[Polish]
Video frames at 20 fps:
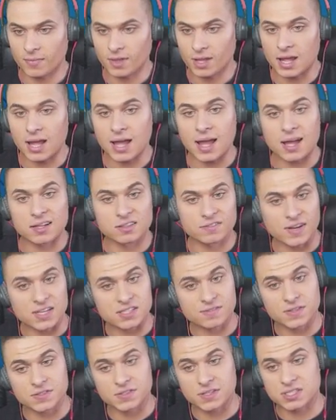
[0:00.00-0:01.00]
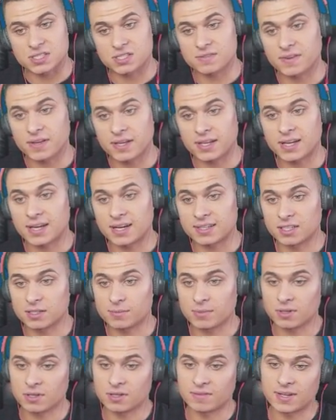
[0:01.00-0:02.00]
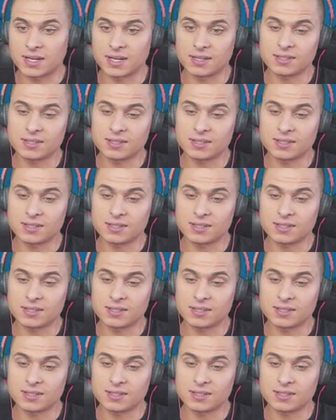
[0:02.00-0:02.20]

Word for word: A, dwa zwycięstwa i karta odblokowana.